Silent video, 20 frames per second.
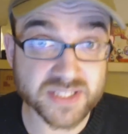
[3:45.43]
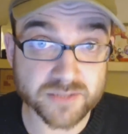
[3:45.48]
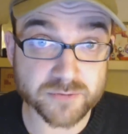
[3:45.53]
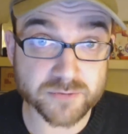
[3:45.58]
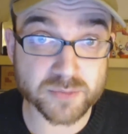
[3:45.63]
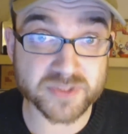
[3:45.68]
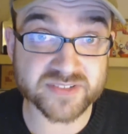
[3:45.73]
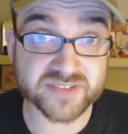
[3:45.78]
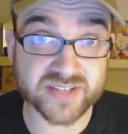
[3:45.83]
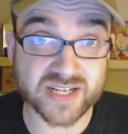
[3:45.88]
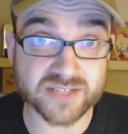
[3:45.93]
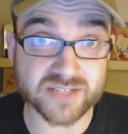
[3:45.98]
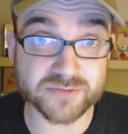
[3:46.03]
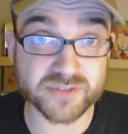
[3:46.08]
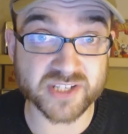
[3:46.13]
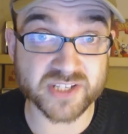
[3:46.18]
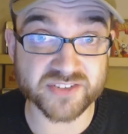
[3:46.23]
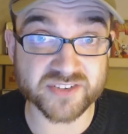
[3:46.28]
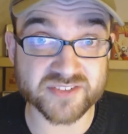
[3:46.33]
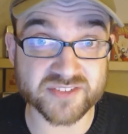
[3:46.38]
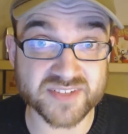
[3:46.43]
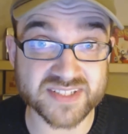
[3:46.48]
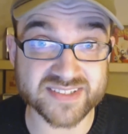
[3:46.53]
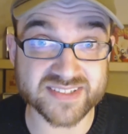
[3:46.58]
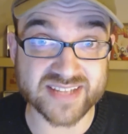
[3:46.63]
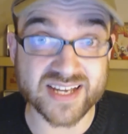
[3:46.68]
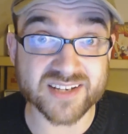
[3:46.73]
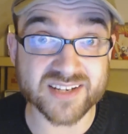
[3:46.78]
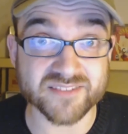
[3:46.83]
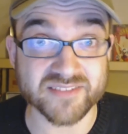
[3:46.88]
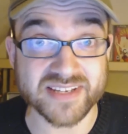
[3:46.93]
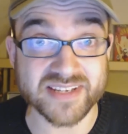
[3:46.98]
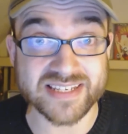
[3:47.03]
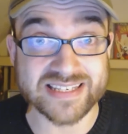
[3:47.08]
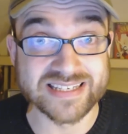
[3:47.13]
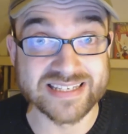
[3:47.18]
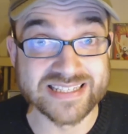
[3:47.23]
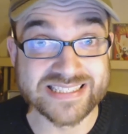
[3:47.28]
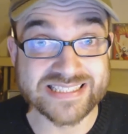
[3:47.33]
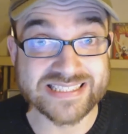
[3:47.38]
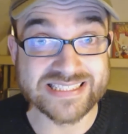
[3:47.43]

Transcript: nicht dafür bezahlt, für das, was wir jetzt sagen werden.